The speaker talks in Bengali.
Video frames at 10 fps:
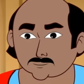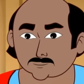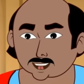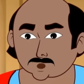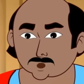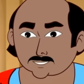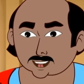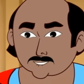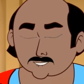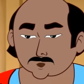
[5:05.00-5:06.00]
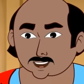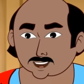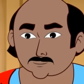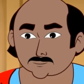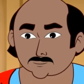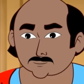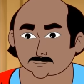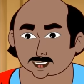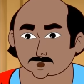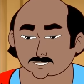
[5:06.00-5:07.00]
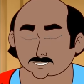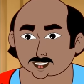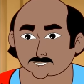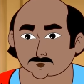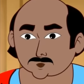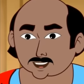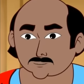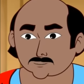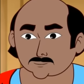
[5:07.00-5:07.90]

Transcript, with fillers: কি মদন চলে এসেছিস